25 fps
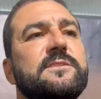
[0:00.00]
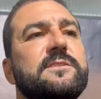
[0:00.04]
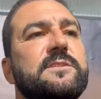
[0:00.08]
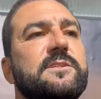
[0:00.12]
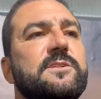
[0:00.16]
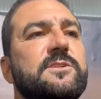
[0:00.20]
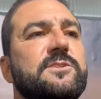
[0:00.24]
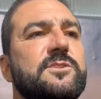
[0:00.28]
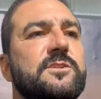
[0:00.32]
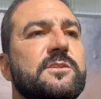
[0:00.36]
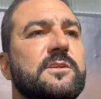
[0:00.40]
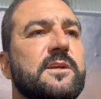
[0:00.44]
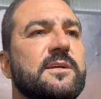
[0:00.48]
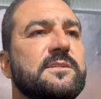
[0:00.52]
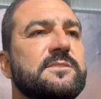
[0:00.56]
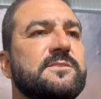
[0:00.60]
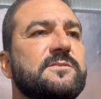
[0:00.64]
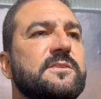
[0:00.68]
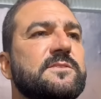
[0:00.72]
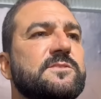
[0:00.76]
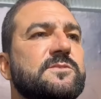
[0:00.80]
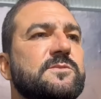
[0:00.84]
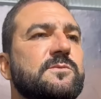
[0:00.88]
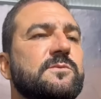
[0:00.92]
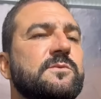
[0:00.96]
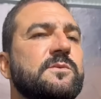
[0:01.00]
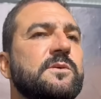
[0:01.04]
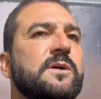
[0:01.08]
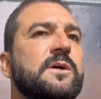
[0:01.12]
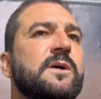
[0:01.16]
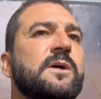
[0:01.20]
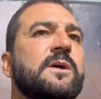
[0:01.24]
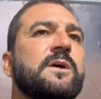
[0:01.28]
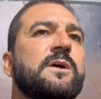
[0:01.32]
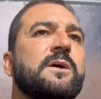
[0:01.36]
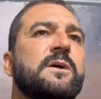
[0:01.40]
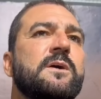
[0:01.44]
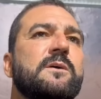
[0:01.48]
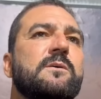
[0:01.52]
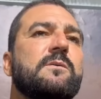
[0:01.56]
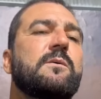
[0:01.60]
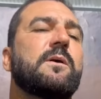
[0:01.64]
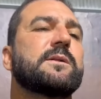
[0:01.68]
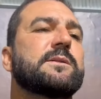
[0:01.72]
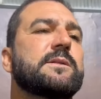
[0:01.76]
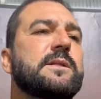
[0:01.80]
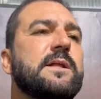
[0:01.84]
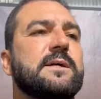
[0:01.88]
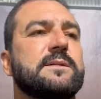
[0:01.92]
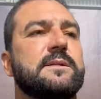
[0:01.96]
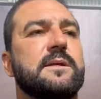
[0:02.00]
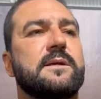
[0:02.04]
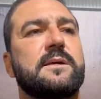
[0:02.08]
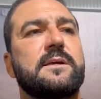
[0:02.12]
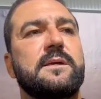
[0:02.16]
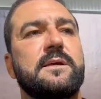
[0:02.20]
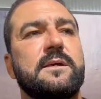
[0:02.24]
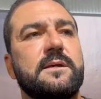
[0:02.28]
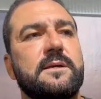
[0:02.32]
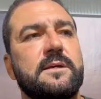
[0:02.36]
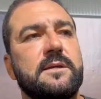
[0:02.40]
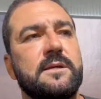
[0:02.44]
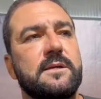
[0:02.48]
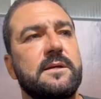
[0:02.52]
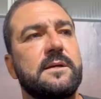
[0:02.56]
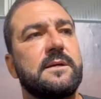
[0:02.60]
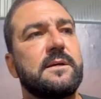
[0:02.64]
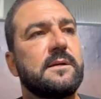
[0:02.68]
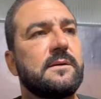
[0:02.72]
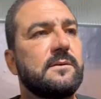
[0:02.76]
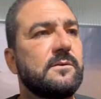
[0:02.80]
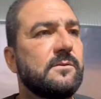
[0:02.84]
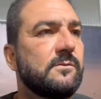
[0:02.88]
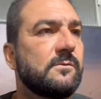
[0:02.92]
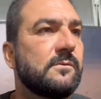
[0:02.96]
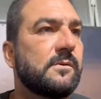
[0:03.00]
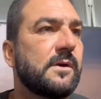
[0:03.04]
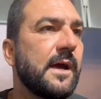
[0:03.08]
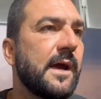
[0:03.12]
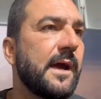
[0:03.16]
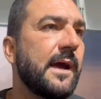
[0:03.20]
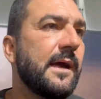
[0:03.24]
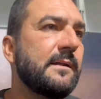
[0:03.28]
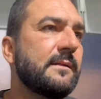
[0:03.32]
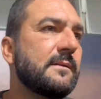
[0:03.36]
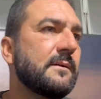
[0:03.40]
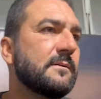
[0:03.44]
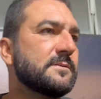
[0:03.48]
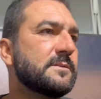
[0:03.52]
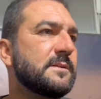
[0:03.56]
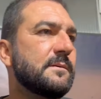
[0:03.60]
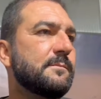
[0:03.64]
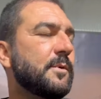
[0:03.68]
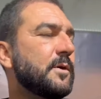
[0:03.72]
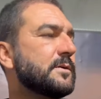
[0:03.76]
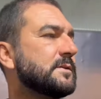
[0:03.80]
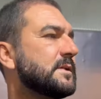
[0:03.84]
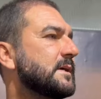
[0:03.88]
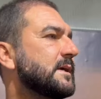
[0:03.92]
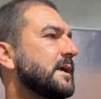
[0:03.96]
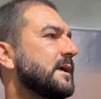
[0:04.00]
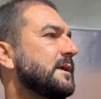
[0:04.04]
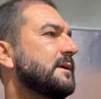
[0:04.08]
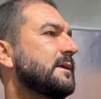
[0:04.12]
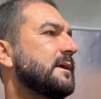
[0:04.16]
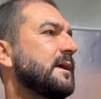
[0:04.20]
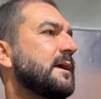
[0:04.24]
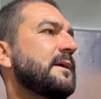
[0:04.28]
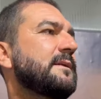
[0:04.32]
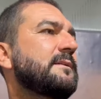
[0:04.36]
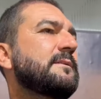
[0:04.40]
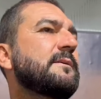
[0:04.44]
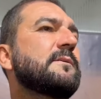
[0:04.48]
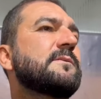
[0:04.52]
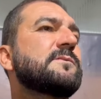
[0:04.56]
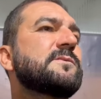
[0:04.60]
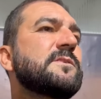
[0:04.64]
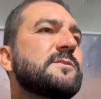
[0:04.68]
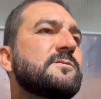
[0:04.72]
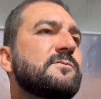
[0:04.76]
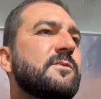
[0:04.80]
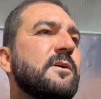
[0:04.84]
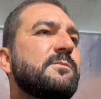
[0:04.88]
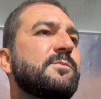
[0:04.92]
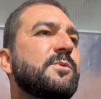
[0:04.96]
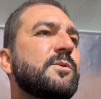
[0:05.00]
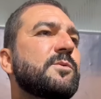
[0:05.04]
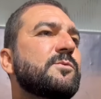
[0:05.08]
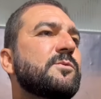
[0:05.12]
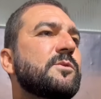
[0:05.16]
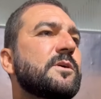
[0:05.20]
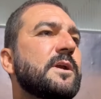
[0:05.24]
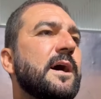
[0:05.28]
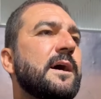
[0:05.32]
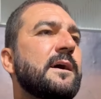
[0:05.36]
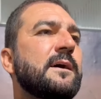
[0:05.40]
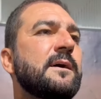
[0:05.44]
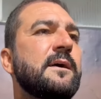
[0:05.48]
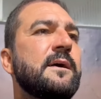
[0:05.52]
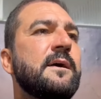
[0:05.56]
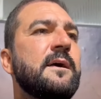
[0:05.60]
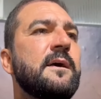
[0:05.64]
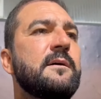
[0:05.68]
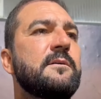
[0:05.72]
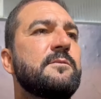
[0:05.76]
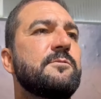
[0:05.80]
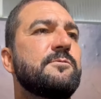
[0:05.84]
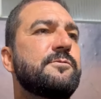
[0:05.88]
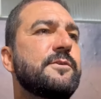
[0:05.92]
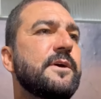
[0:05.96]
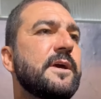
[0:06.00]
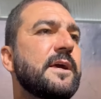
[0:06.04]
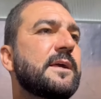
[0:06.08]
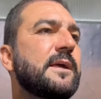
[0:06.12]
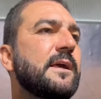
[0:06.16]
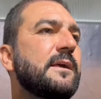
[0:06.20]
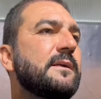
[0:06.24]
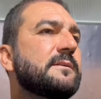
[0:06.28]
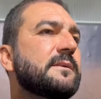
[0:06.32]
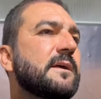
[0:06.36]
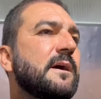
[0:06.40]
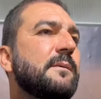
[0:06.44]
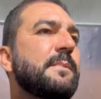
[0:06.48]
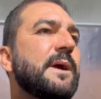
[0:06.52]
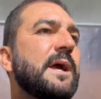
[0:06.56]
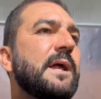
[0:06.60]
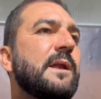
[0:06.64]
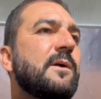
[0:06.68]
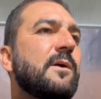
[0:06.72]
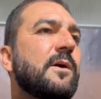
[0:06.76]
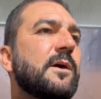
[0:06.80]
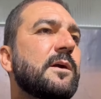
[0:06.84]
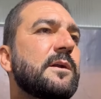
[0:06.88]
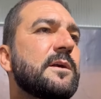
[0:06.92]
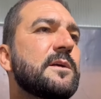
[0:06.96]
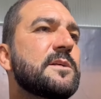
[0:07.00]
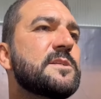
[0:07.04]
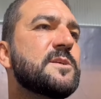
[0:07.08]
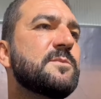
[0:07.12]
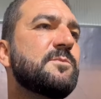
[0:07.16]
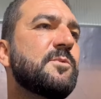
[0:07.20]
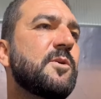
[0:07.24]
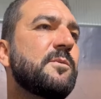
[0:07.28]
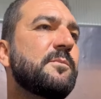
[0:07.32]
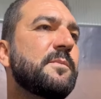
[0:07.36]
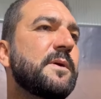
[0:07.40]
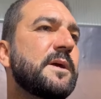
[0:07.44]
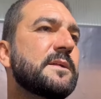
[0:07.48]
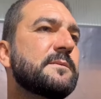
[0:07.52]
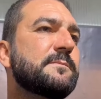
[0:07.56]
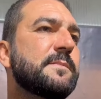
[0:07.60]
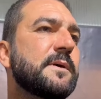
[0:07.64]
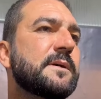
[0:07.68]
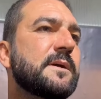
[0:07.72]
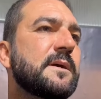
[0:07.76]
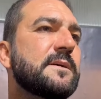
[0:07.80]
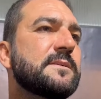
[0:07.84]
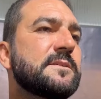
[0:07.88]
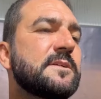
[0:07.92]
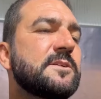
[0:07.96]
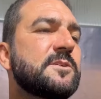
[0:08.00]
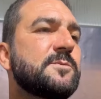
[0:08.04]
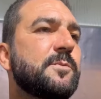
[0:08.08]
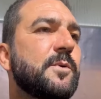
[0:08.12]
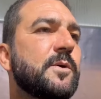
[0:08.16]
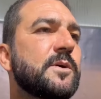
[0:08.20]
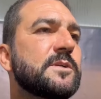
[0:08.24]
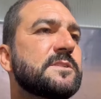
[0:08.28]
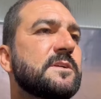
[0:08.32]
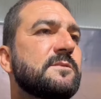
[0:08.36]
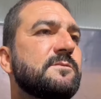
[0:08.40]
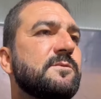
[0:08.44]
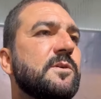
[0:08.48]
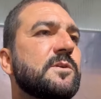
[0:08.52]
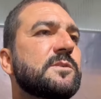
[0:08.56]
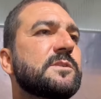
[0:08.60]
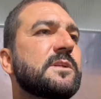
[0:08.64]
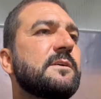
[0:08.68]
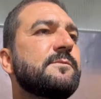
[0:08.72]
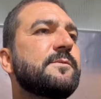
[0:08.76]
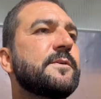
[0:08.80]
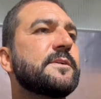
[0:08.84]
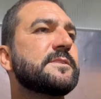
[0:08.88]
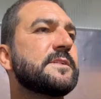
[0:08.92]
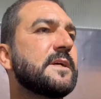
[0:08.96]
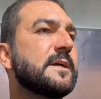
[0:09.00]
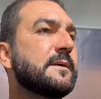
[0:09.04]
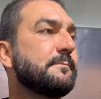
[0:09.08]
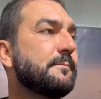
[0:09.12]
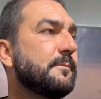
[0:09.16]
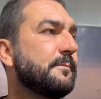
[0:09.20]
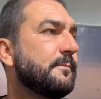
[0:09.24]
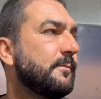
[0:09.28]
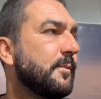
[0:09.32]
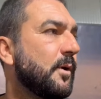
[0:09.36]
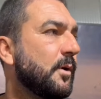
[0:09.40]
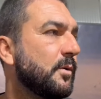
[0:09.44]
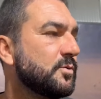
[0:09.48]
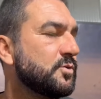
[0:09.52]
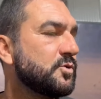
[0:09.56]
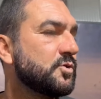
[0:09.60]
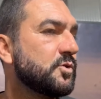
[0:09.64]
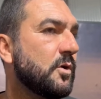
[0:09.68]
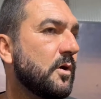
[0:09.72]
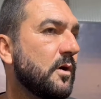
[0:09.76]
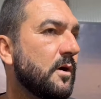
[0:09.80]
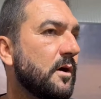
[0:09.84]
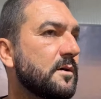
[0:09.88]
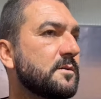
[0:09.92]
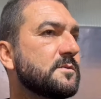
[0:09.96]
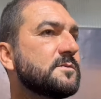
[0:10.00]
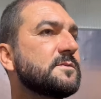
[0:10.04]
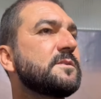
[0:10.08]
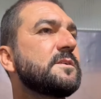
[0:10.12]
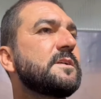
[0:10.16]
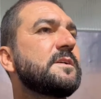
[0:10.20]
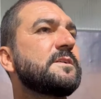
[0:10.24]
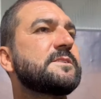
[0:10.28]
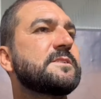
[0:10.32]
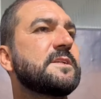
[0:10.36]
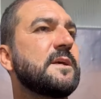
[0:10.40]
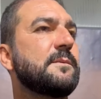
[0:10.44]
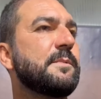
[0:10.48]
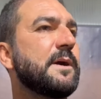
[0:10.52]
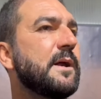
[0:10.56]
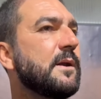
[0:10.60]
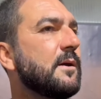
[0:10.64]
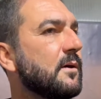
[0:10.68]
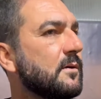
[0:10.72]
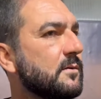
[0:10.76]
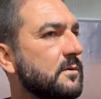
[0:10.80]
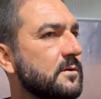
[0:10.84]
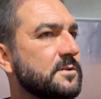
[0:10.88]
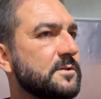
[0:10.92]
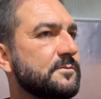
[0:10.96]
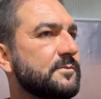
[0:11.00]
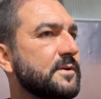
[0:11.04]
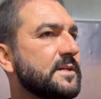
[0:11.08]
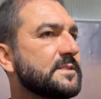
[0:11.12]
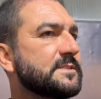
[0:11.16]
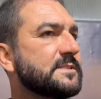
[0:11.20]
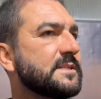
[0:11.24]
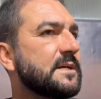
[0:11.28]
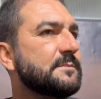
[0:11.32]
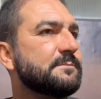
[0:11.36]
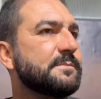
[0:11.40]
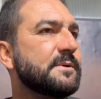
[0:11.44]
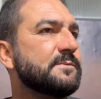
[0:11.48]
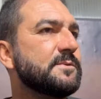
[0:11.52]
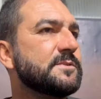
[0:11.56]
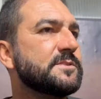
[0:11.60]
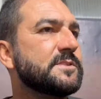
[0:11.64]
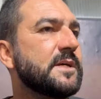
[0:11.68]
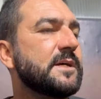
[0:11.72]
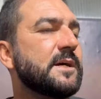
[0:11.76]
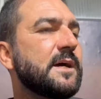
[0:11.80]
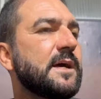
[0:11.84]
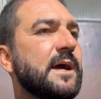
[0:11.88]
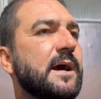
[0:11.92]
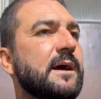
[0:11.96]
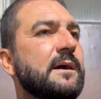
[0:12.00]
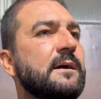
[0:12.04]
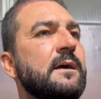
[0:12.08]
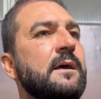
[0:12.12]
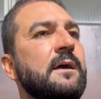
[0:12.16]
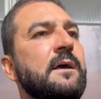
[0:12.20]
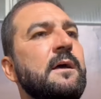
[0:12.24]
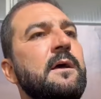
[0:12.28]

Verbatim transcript: insistindo, às vezes, com um atleta que, que não quer. Então você bota quem quer. Então a gente vai procurar ver quem está melhor nesse momento para que a gente possa voltar a fazer bons jogos e ser melhor que o adversário para você ganhar.